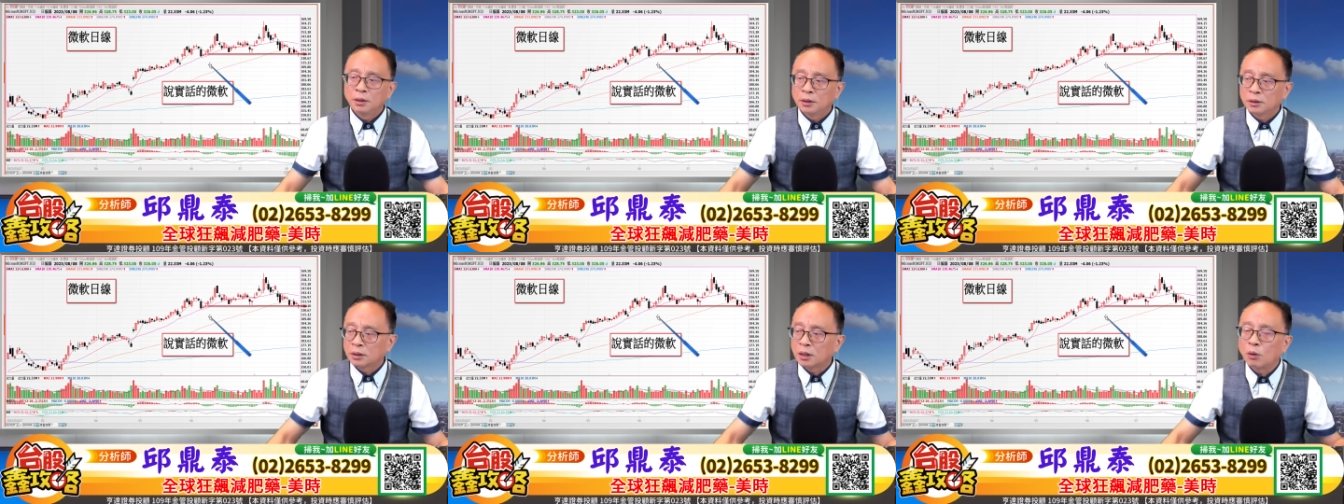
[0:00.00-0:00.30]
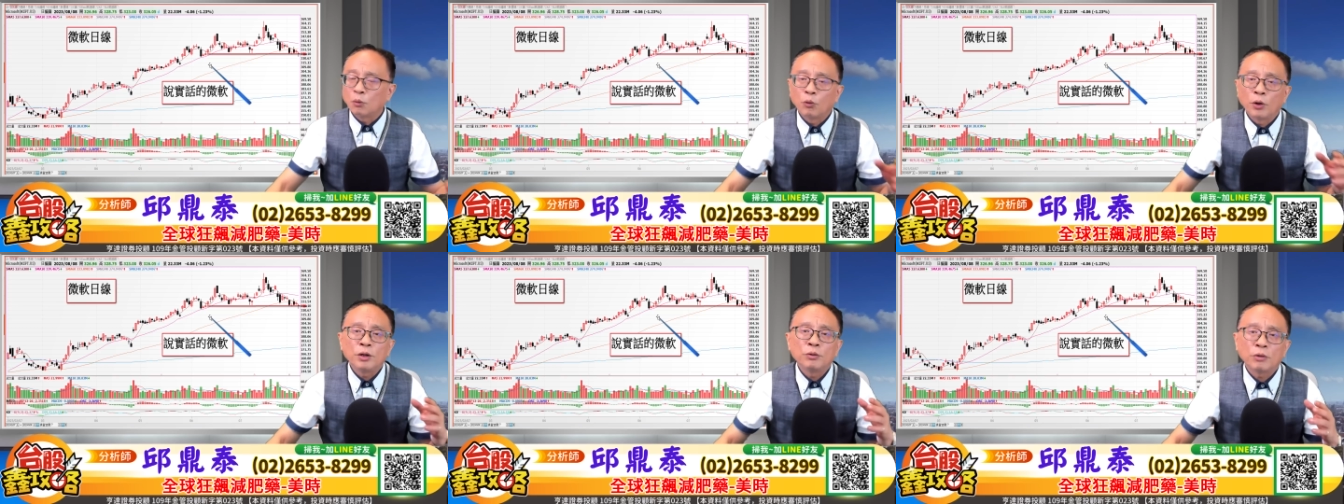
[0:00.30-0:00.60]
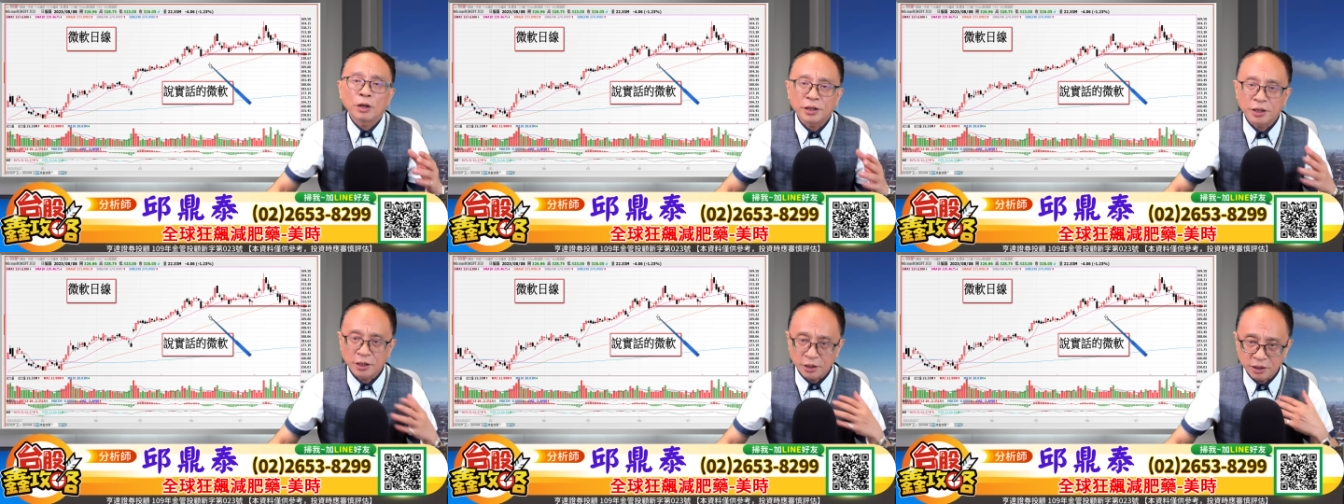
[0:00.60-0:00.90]
那微
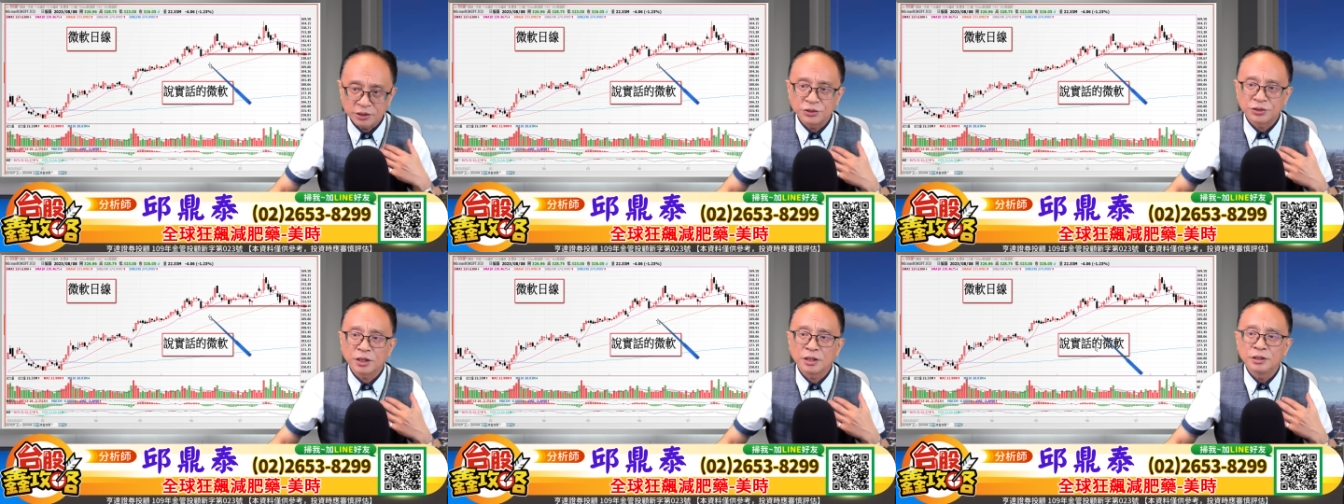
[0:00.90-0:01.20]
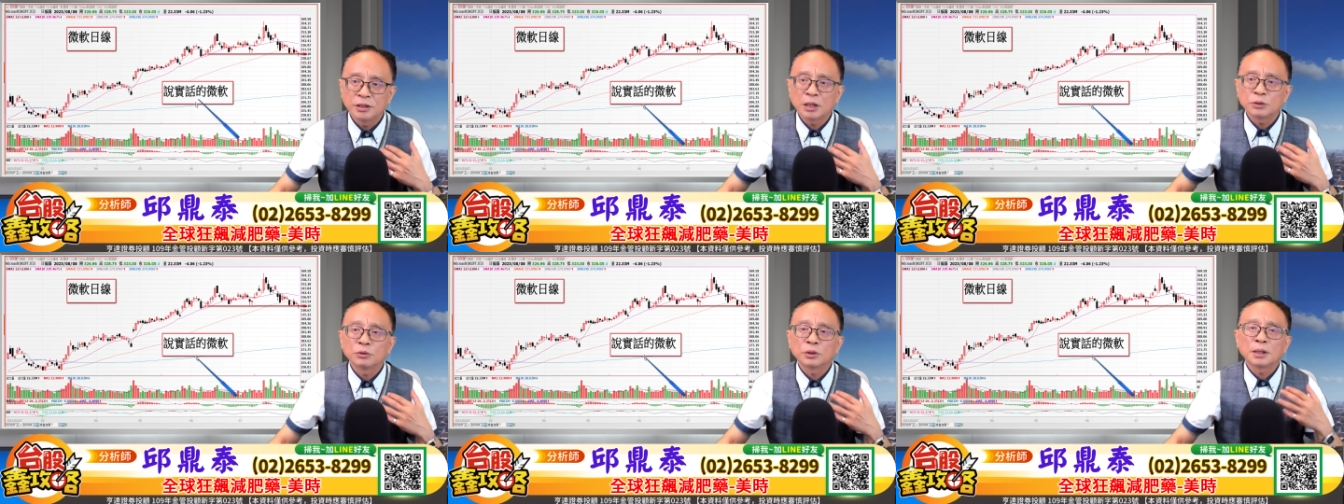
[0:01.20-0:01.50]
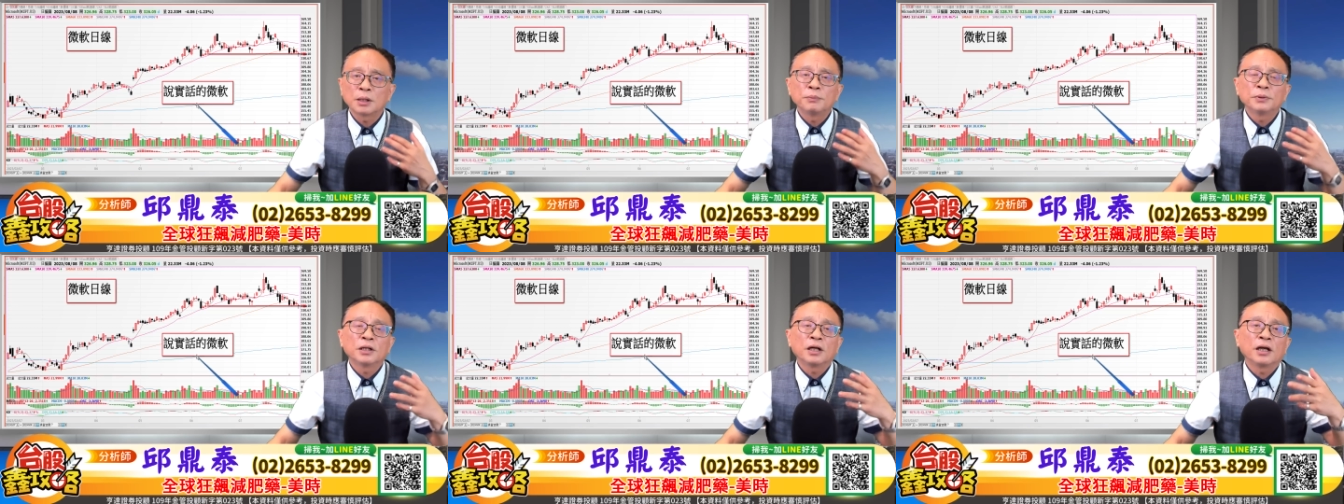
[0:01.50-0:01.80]
软也很诚实，他说
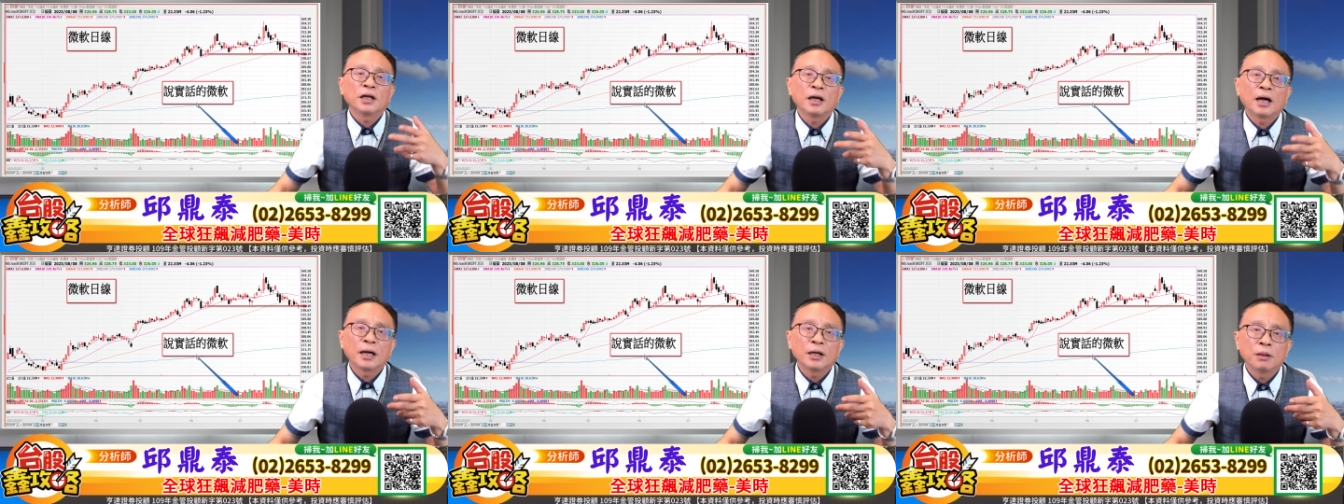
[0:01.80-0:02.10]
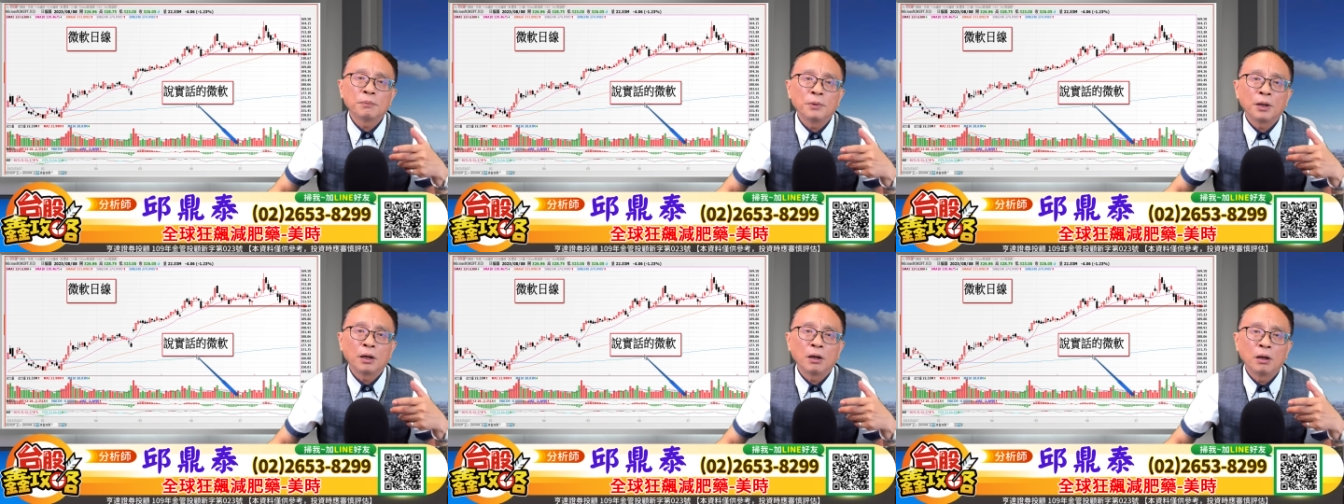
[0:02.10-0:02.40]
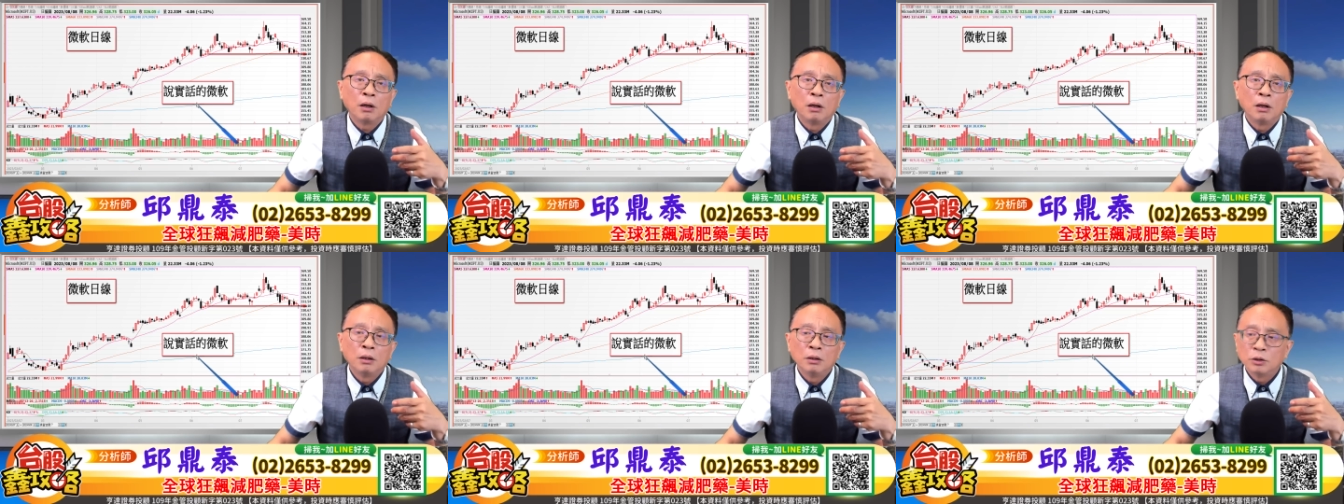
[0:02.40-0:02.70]
他们的 AI 有有？